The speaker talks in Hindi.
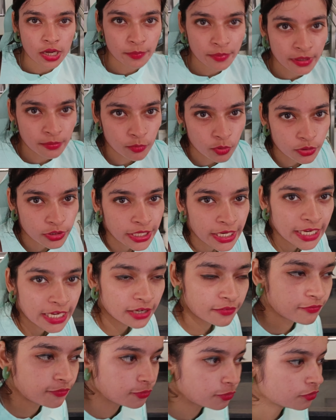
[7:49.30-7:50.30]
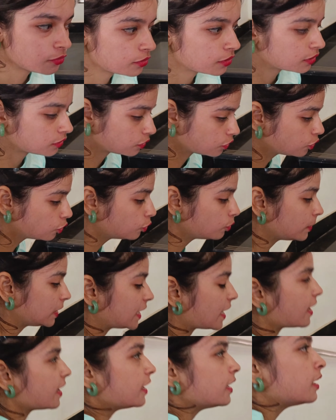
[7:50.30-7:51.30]
अभी हम लोग ने एक फ्लोर घूम
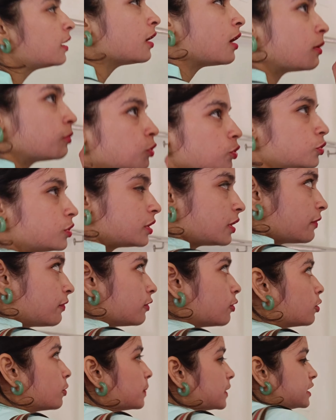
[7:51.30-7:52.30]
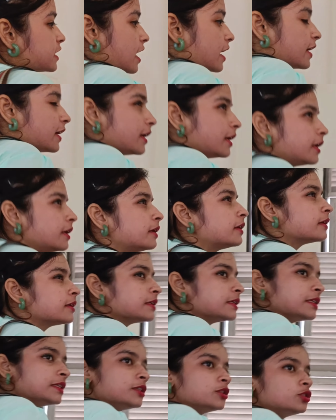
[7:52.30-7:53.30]
लिया है अब दूसरे फ्लोर जा रहे हैं